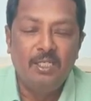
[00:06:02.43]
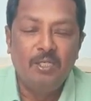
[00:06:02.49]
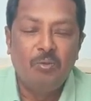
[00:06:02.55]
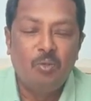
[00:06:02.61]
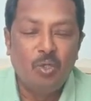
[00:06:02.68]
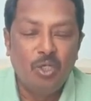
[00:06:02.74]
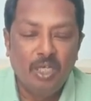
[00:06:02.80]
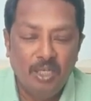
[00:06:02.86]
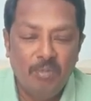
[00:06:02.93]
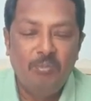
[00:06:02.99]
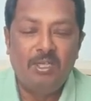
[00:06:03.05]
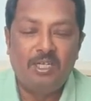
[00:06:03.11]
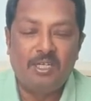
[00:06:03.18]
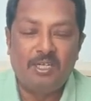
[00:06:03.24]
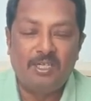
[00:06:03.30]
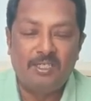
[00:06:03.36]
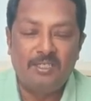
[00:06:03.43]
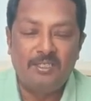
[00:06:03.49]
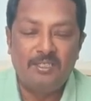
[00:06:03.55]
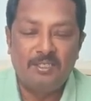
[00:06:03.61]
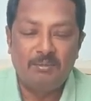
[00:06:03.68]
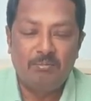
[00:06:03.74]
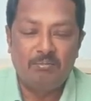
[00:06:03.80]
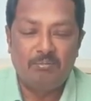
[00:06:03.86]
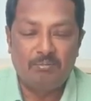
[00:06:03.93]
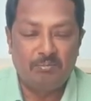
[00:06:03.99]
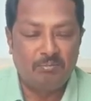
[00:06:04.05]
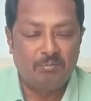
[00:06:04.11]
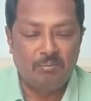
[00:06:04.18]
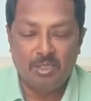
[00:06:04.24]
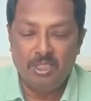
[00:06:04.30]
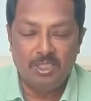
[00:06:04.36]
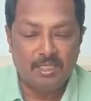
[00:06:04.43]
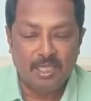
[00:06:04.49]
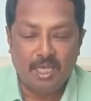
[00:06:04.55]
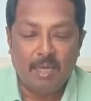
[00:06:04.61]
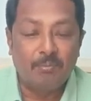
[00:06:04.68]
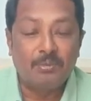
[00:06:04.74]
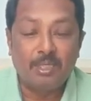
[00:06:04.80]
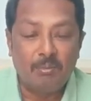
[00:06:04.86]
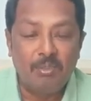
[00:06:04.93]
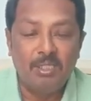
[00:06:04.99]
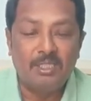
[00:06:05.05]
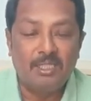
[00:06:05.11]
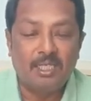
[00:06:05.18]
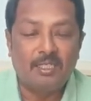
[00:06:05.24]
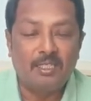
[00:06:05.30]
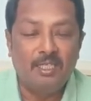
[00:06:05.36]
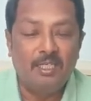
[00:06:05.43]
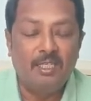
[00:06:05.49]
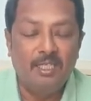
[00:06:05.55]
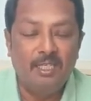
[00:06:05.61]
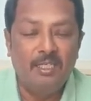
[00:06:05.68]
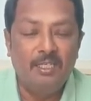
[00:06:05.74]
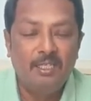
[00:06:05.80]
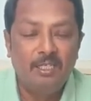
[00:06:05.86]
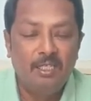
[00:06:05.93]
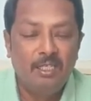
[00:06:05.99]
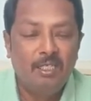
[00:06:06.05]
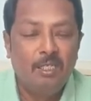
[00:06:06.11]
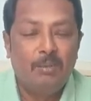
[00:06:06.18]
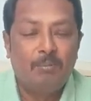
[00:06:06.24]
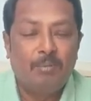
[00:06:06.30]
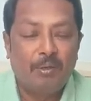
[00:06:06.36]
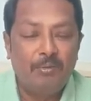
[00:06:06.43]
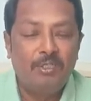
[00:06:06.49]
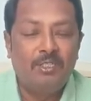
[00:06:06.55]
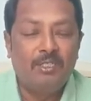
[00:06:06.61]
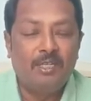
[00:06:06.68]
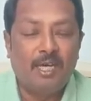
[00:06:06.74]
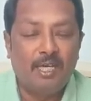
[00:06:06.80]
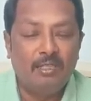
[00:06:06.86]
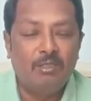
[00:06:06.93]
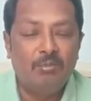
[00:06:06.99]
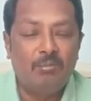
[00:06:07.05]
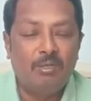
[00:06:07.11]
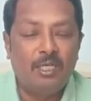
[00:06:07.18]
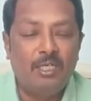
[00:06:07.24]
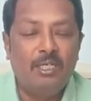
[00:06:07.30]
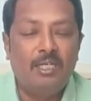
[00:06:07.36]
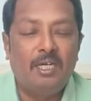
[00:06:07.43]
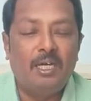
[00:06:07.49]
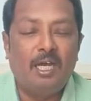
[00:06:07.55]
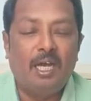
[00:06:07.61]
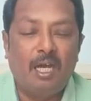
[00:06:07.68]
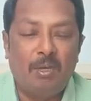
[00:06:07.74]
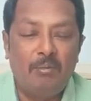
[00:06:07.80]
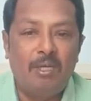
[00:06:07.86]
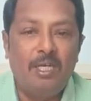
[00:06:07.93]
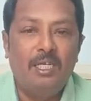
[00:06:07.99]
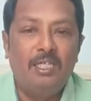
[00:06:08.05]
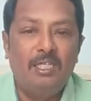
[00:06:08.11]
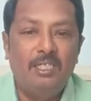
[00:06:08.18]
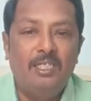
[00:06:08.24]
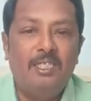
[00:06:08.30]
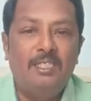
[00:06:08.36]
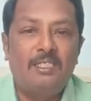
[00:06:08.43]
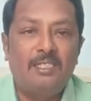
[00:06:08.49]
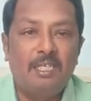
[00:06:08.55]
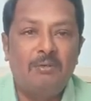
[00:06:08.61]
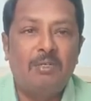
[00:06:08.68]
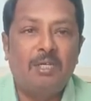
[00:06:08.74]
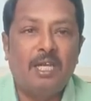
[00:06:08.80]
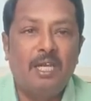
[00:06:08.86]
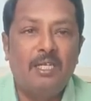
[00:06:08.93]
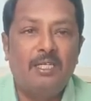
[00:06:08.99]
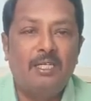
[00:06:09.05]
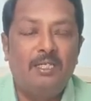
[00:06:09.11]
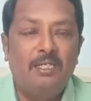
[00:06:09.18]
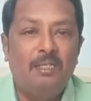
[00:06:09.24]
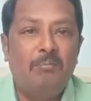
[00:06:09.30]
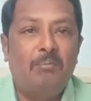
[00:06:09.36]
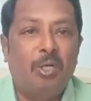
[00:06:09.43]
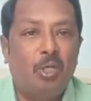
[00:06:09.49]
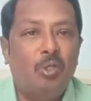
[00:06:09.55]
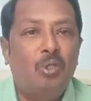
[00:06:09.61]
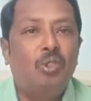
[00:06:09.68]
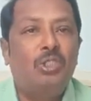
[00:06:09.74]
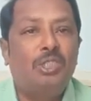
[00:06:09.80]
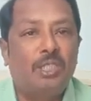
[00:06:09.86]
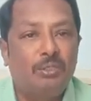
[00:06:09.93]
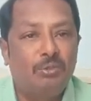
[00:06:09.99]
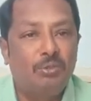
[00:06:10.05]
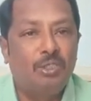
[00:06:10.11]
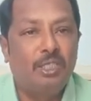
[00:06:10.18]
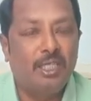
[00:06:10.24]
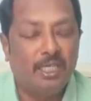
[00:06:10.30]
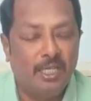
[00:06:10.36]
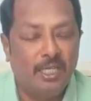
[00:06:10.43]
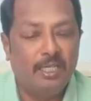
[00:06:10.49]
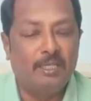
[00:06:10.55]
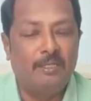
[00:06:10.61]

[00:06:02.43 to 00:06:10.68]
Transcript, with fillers: वो नहीं मिल रहा है इससे आप समझ सकते हैं पवित्र आत्मा हमारे लिए सेवकाई के लिए बहुत जरूरी है